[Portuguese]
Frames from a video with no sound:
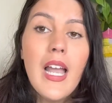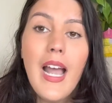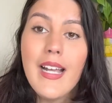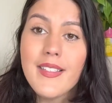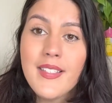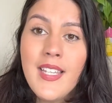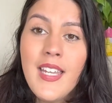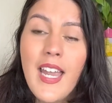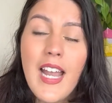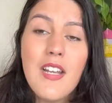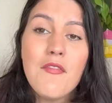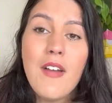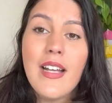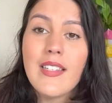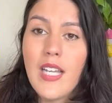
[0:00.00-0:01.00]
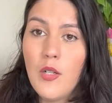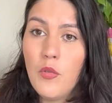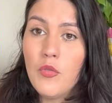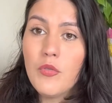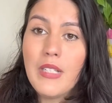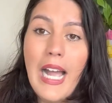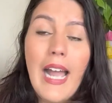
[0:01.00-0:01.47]
Assim ele vai estar tá
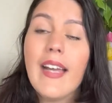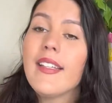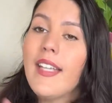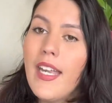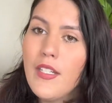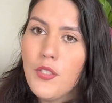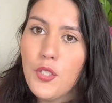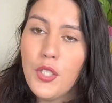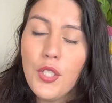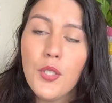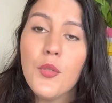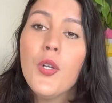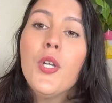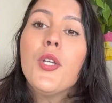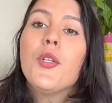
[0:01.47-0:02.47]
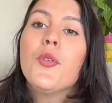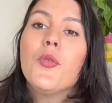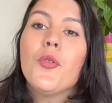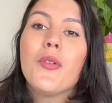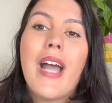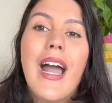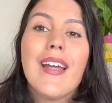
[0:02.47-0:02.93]
num lugar quentinho, em um
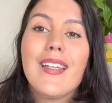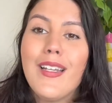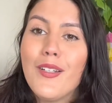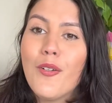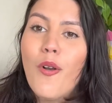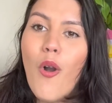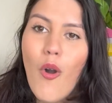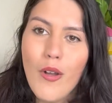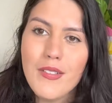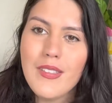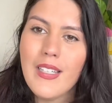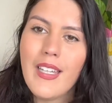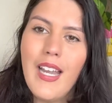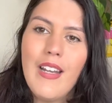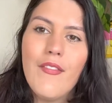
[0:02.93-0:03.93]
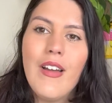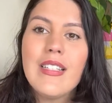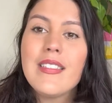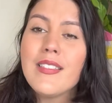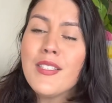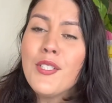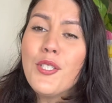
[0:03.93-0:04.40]
lugar que ele gosta, que ele vai
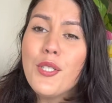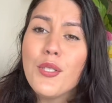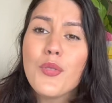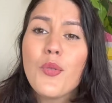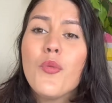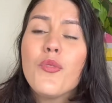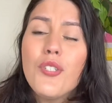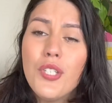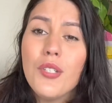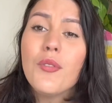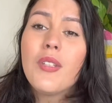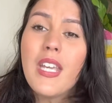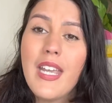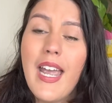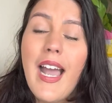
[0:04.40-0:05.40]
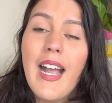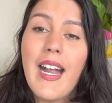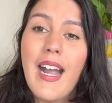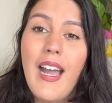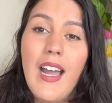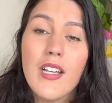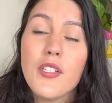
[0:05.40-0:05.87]
se sentir escondido, que é a
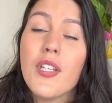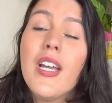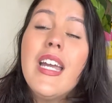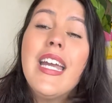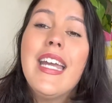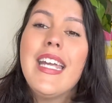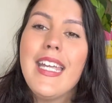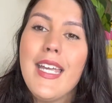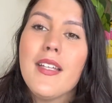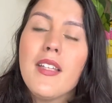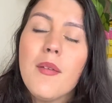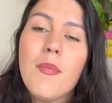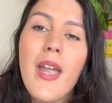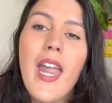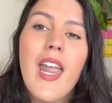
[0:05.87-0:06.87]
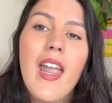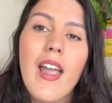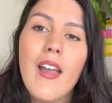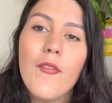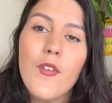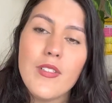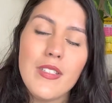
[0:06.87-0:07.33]
caixa, e também
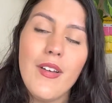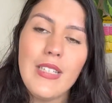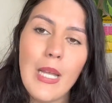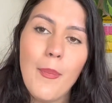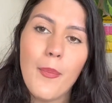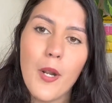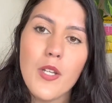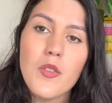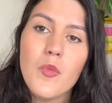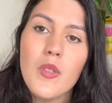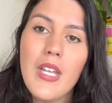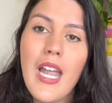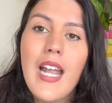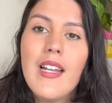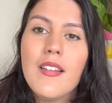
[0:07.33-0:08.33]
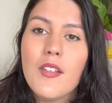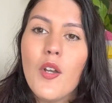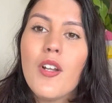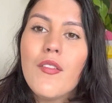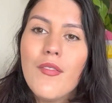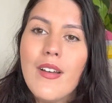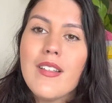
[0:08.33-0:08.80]
você vai estar tá próximo dele, então
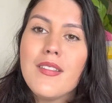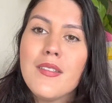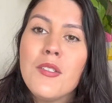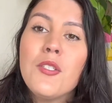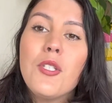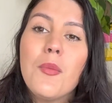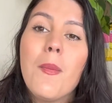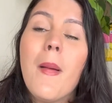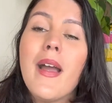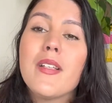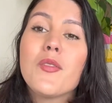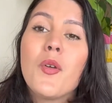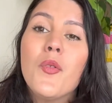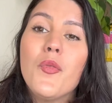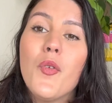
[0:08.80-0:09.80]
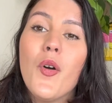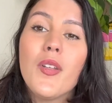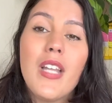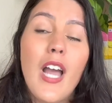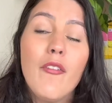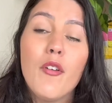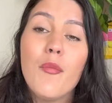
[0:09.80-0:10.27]
ele vai se sentir mais
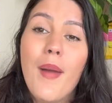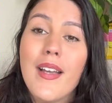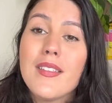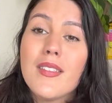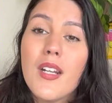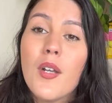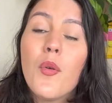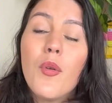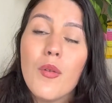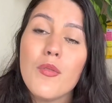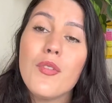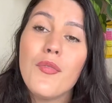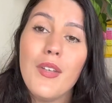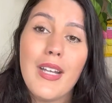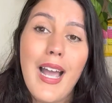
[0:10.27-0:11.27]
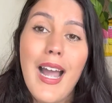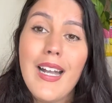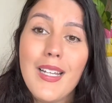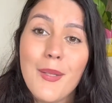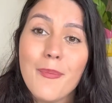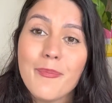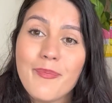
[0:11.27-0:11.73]
confortável e mais tranquilo de ficar
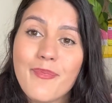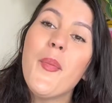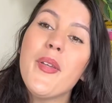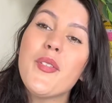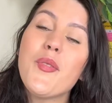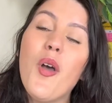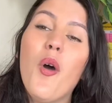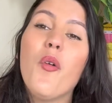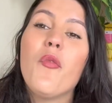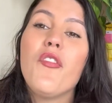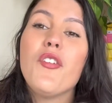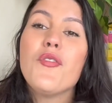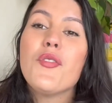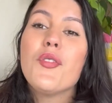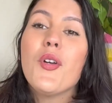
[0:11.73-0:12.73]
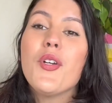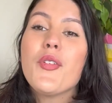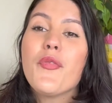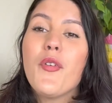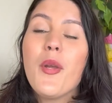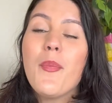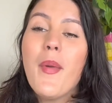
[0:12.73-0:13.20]
ali. Bom, pessoal, o vídeo de
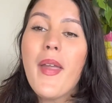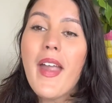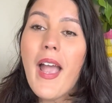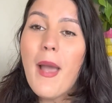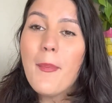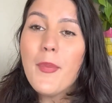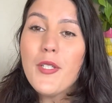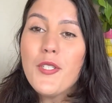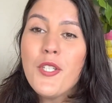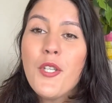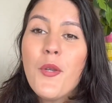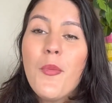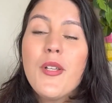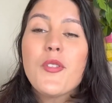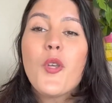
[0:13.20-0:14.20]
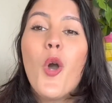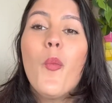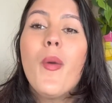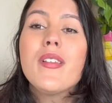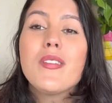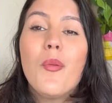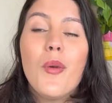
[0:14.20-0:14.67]
hoje foi bem rapidinho, mas
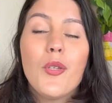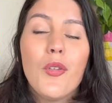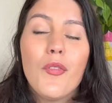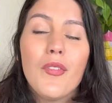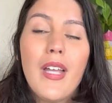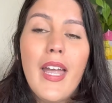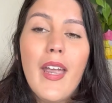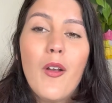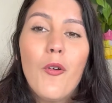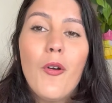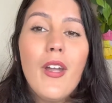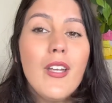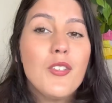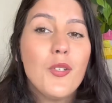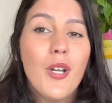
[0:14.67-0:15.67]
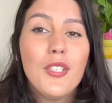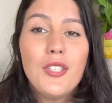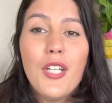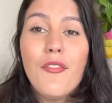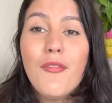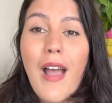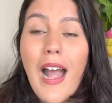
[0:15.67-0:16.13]
como essa é uma dúvida recorrente, eu
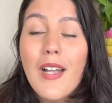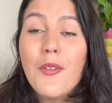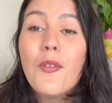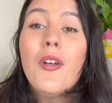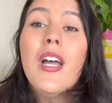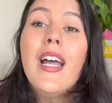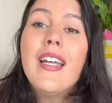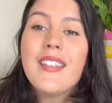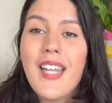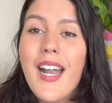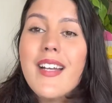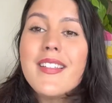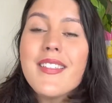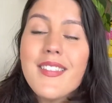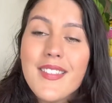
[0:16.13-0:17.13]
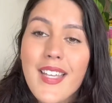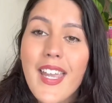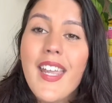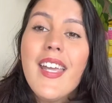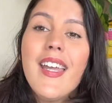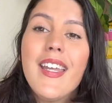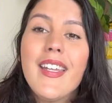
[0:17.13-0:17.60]
achei válido
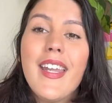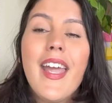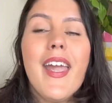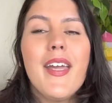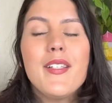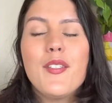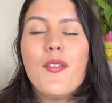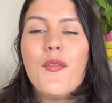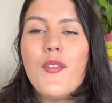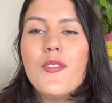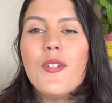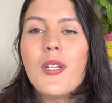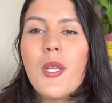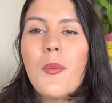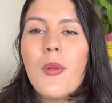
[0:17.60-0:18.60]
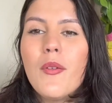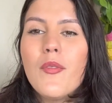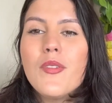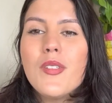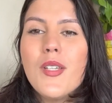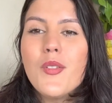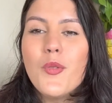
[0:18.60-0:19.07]
trazer né, esse vídeo aqui para
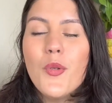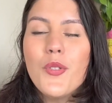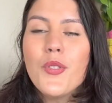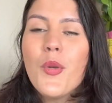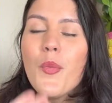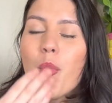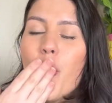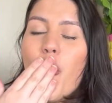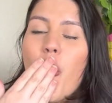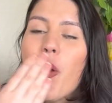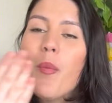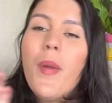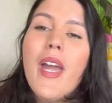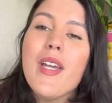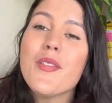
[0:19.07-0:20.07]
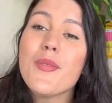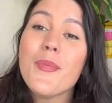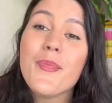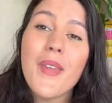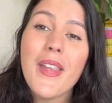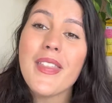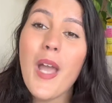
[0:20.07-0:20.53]
vocês hoje. Um beijo,
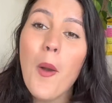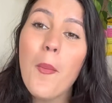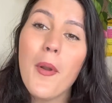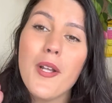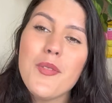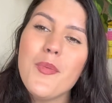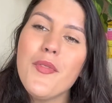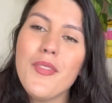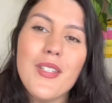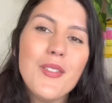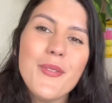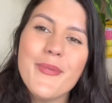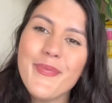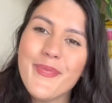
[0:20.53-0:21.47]
até o próximo vídeo.